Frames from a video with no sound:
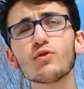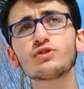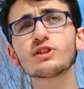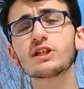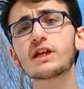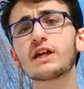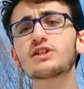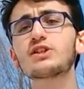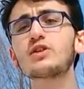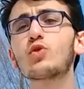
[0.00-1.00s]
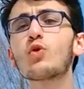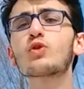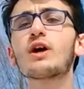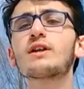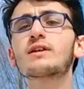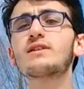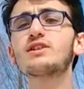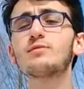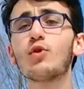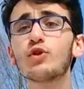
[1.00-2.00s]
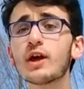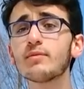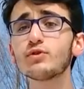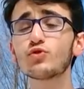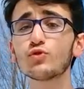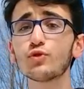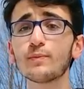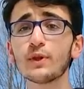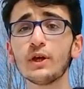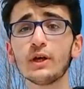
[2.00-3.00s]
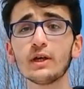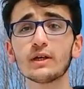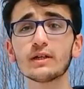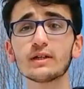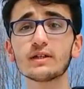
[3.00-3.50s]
Öncelikle gerçekten doğru kaynak seçimi önemli. Çünkü e,